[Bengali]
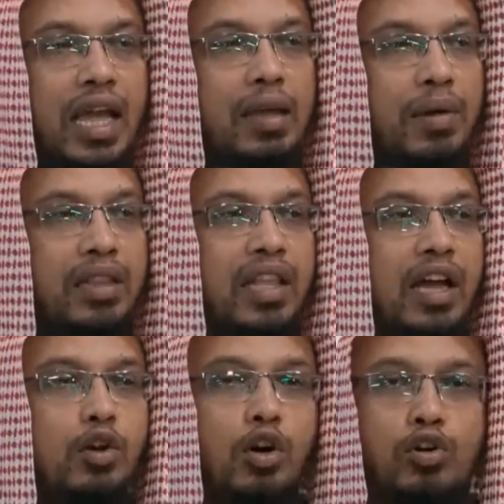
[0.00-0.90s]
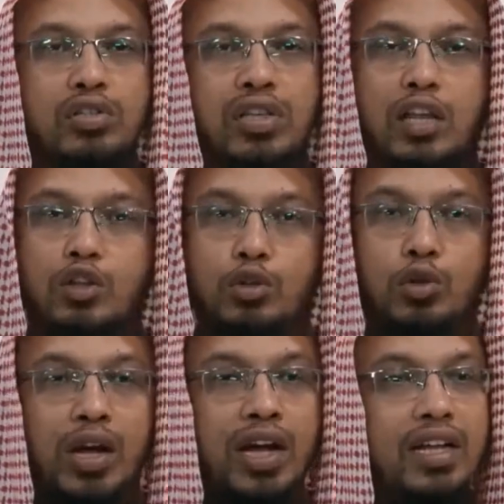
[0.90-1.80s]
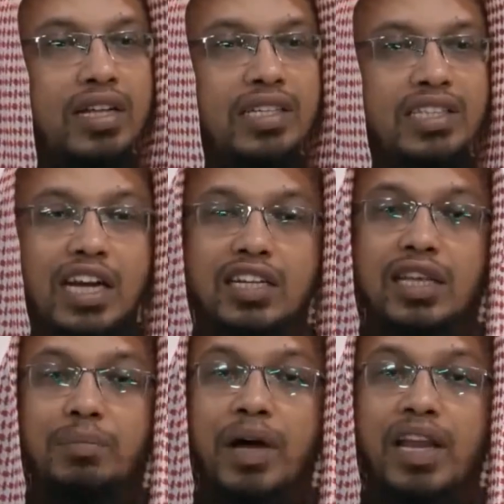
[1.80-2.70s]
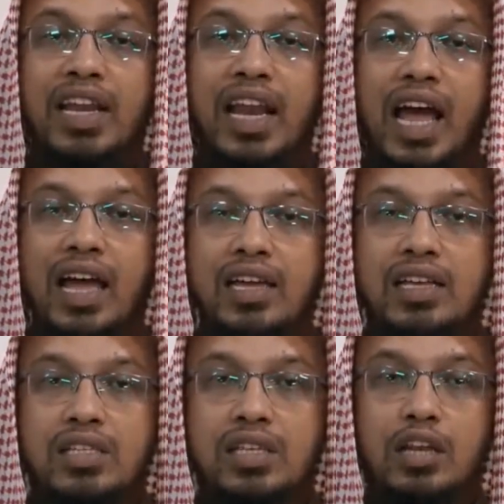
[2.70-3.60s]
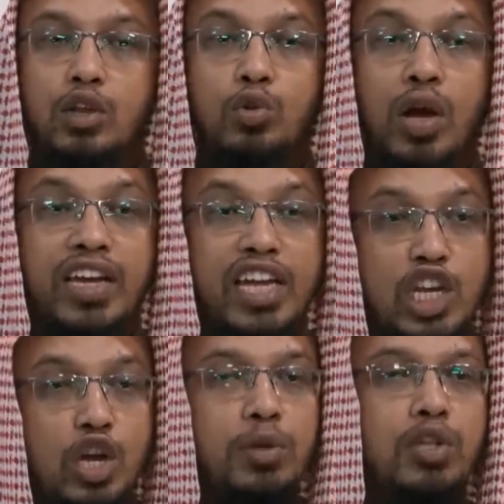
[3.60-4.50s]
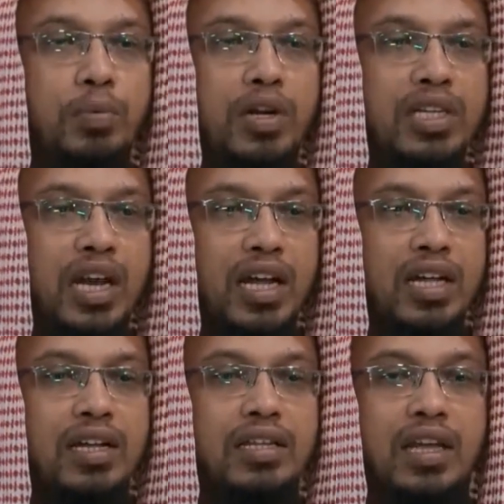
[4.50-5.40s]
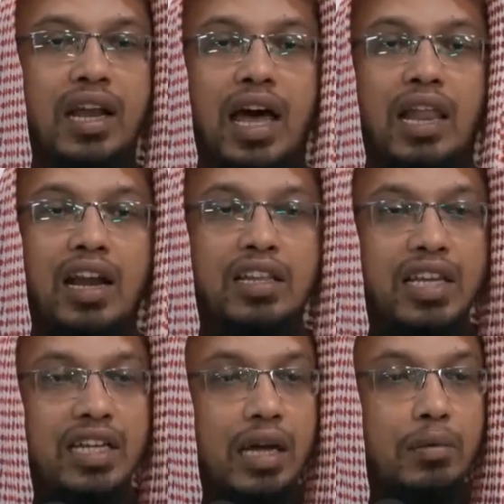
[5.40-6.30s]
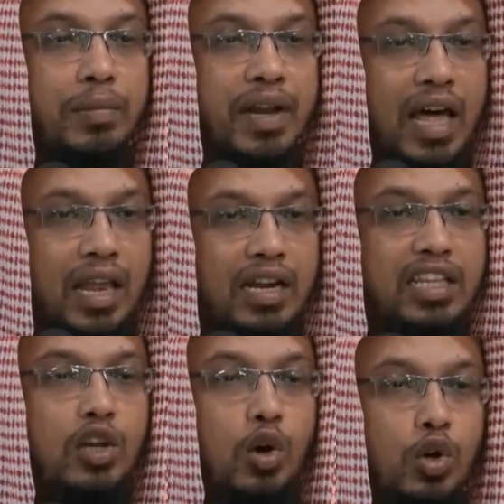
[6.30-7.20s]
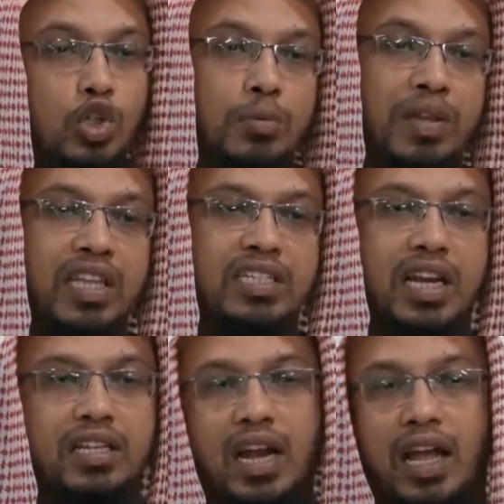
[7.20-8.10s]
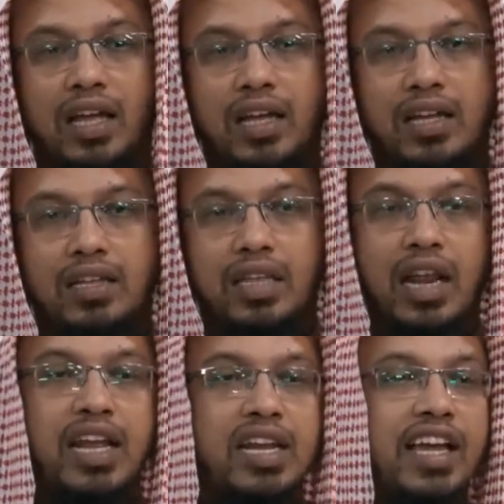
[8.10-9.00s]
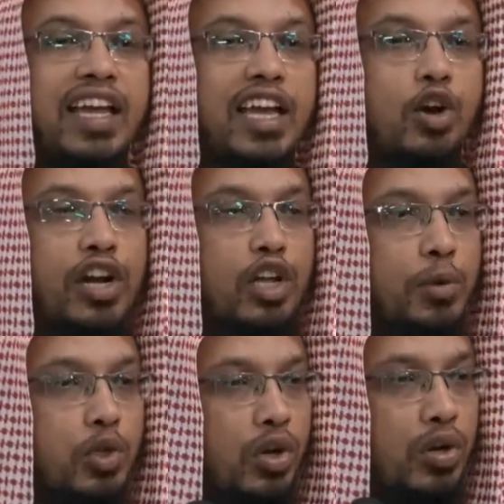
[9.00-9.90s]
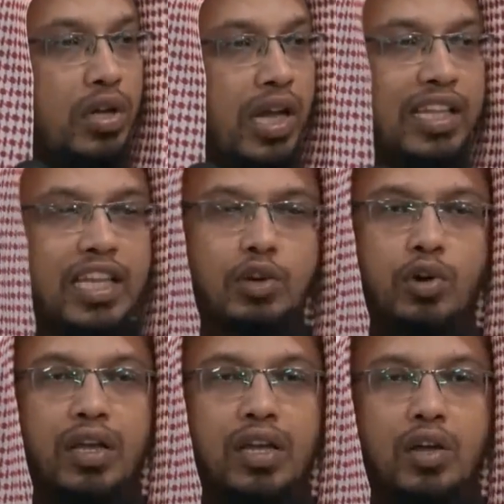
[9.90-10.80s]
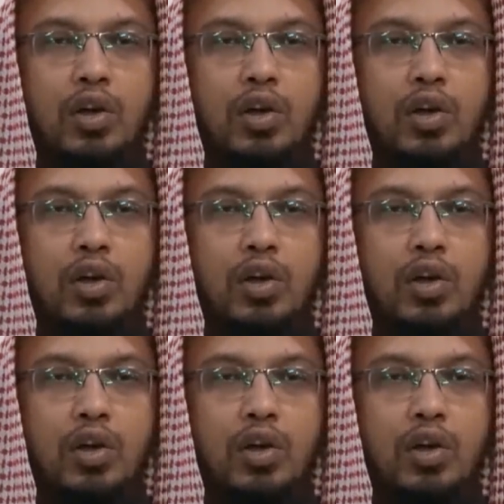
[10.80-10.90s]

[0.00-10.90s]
এই বান্দা কখনো সালাতুদ্দোহা ছাড়তে পারে না সালাতুদ্দোহাকে নিয়মিত পড়ে যারা তারা আল্লাহর দিকে ধাবমান আল্লাহর দিকে অগ্রসর বান্দা যারা তারা তারাই এটাকে কি করে নিয়মিত আদায় করে